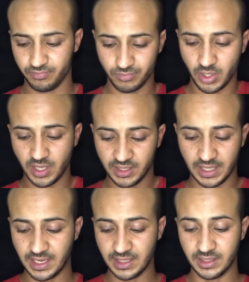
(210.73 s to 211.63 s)
هي احدى
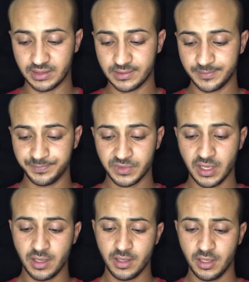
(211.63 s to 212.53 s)
العينات
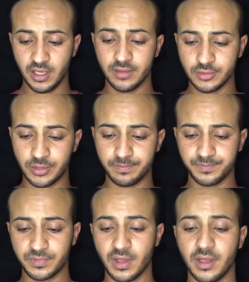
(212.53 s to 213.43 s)
المهم
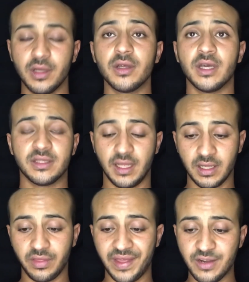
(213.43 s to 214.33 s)
آه،
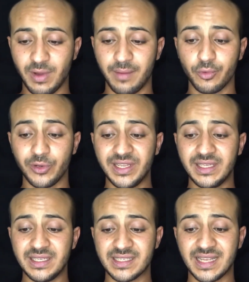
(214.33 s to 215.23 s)
تعليق ثاني واحد بقول
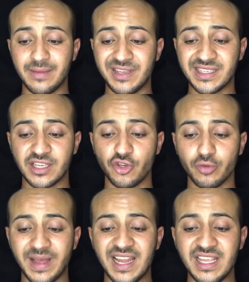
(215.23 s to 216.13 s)
لي يا زلمه يزن
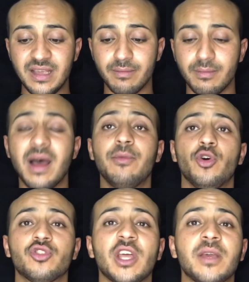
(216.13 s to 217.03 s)
النباني ما
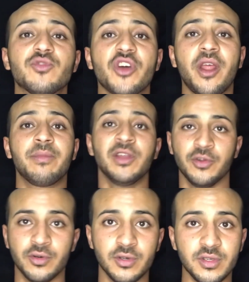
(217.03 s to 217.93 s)
بحطك
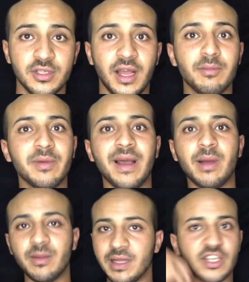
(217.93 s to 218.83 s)
بجرابينه يا عمي
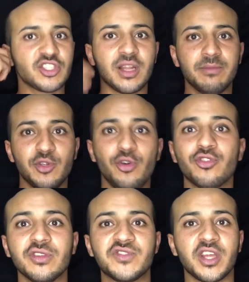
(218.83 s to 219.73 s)
ما حداش طلب منه
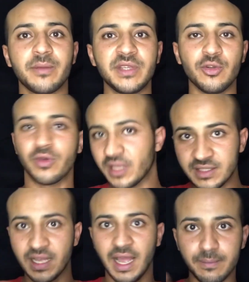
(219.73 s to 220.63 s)
يحطني في جرابينه اذا
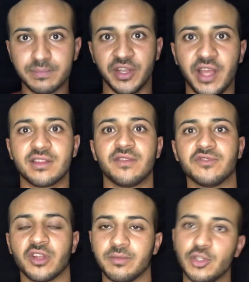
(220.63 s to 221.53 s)
انت حابب تنحط في
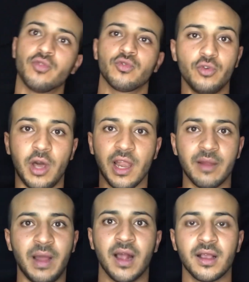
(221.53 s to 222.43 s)
جرابينه روح الله
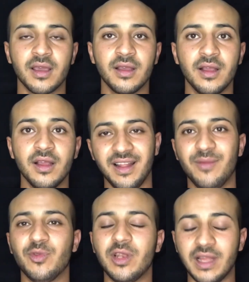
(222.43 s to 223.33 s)
معك
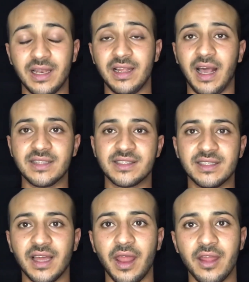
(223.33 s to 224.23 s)
الحمد لله اللي
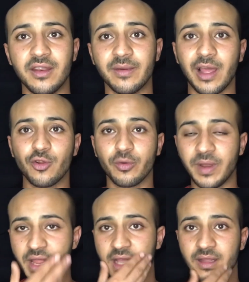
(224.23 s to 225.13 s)
عزي انا اني مخلوق
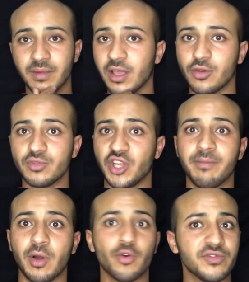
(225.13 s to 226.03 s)
بني ادم هيك ومش حاب
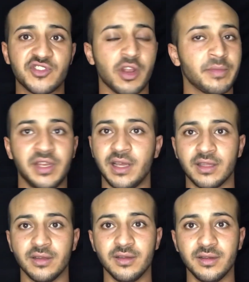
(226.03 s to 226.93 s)
اكون في جرابين
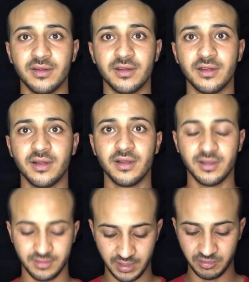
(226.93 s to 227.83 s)
حدا
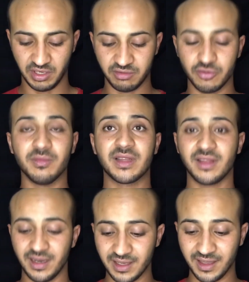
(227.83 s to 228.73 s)
يعني مش عارف شو ام
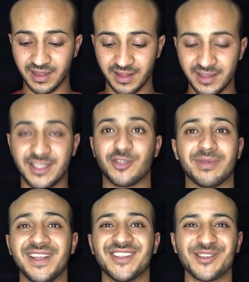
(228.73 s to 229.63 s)
التعليق هذا انت شو
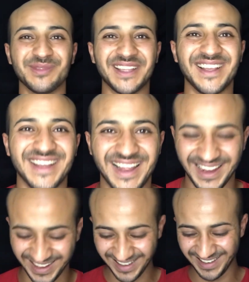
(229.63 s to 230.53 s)
شو
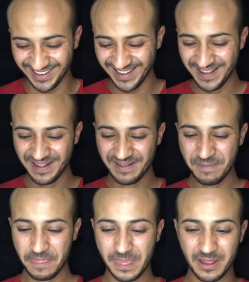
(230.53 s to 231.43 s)
بتهيألك
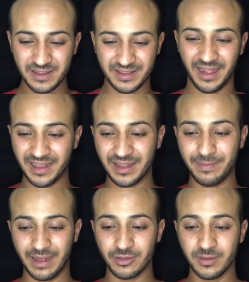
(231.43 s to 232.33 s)
التعليق اللي
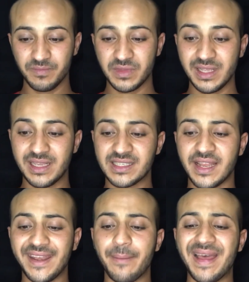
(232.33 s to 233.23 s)
بعده
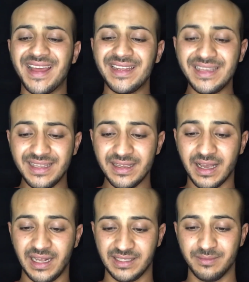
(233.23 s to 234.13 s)
يزن نباني
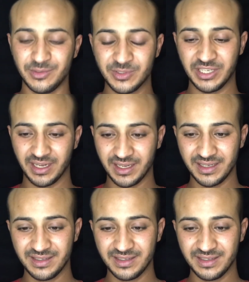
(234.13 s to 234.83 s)
احسن من وجهك